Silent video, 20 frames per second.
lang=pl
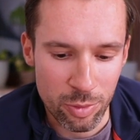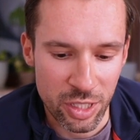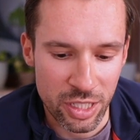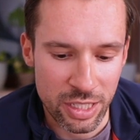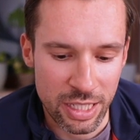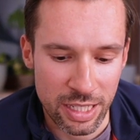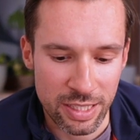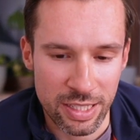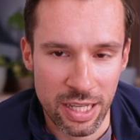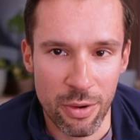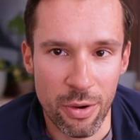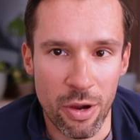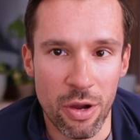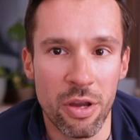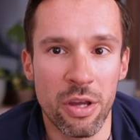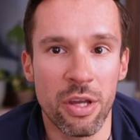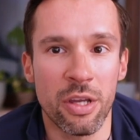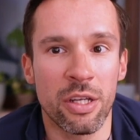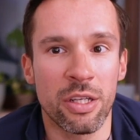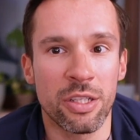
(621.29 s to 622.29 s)

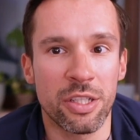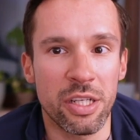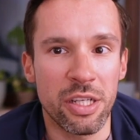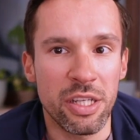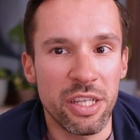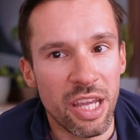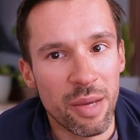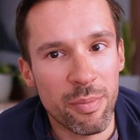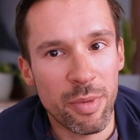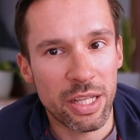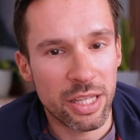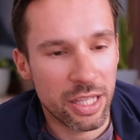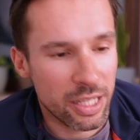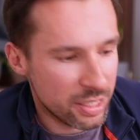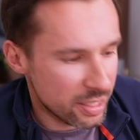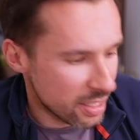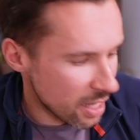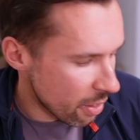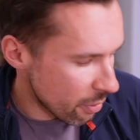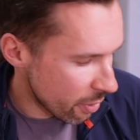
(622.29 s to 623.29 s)
przeszkadzało, czyli nie ma
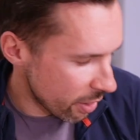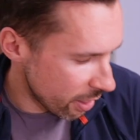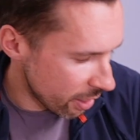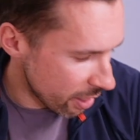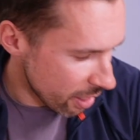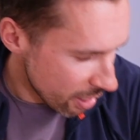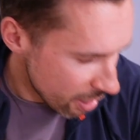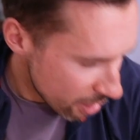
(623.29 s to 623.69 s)
tej całej